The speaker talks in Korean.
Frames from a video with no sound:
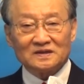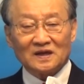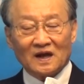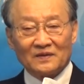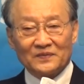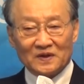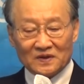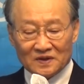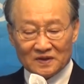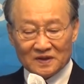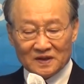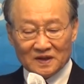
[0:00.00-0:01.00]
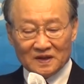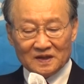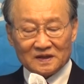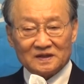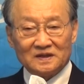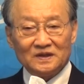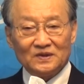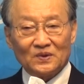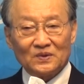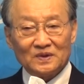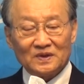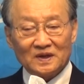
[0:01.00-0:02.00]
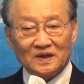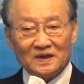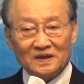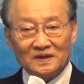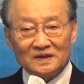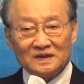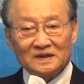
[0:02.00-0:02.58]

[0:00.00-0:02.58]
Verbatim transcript: 사람들은 그 영혼들이